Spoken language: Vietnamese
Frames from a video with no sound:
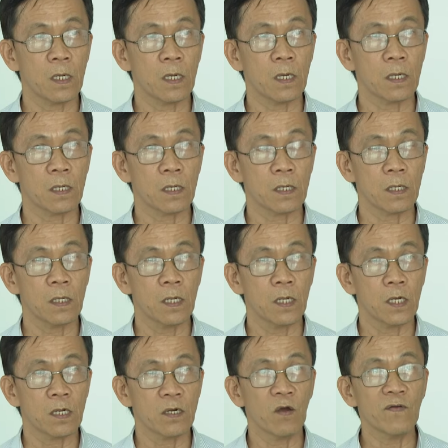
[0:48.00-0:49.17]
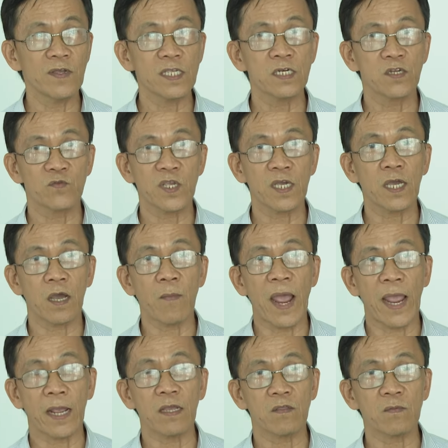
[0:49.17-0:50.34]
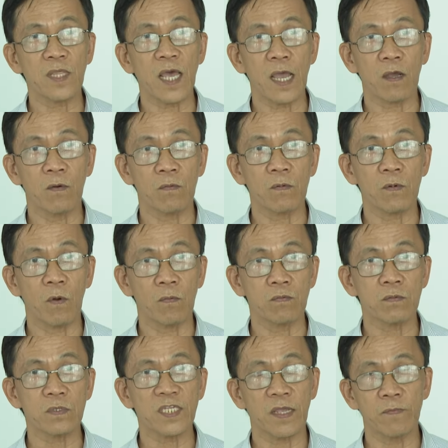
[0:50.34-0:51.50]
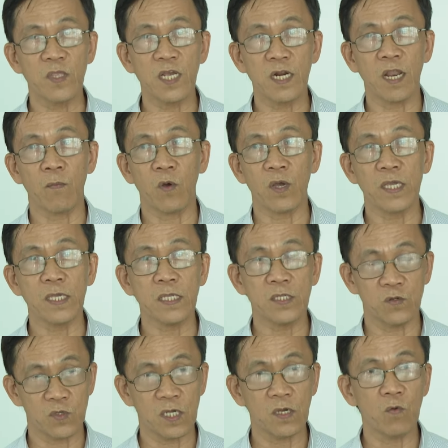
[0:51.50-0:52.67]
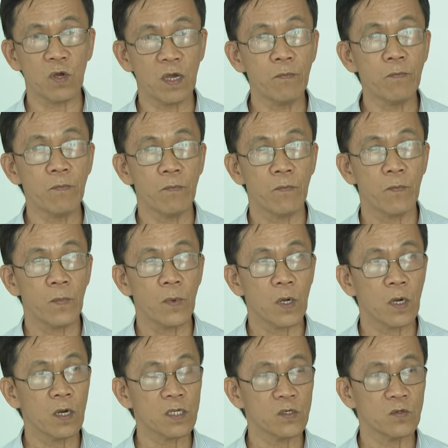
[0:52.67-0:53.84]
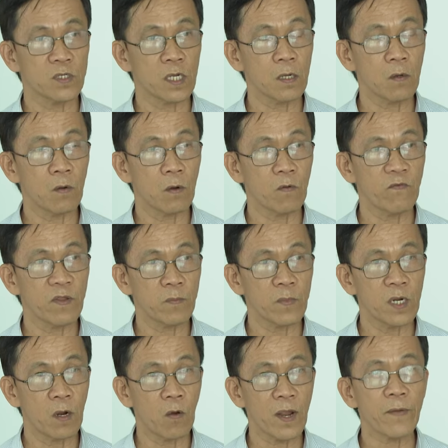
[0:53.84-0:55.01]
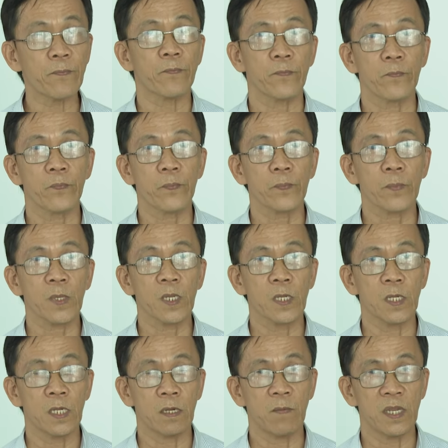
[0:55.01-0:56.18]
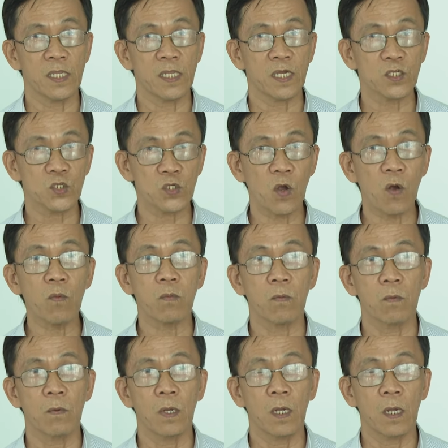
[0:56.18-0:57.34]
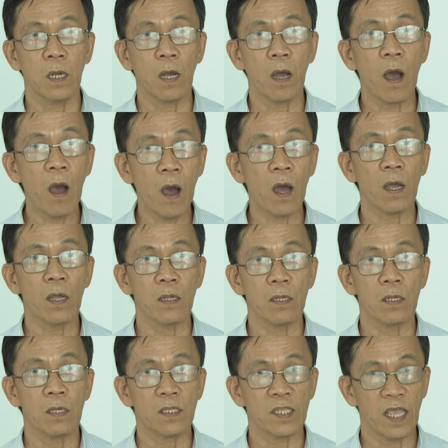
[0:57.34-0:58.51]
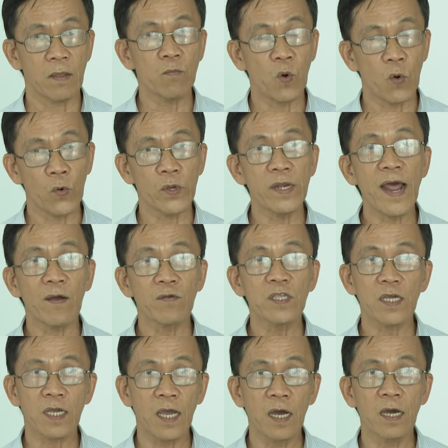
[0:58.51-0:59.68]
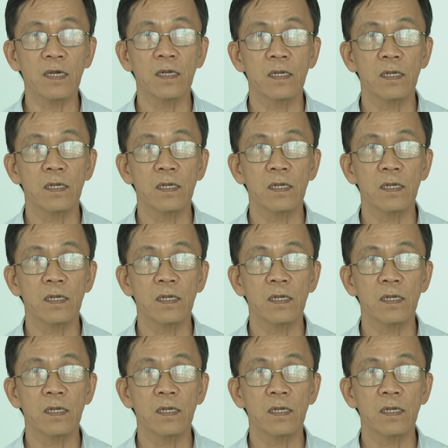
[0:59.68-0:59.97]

À, đối với những triệu chứng cơ bản thì chúng ta cũng cũng xem như là một cái triệu chứng của cúm, có triệu chứng của viêm đường hô hấp, à, bệnh nhân sốt, ho, chảy mũi, đau nhức cơ,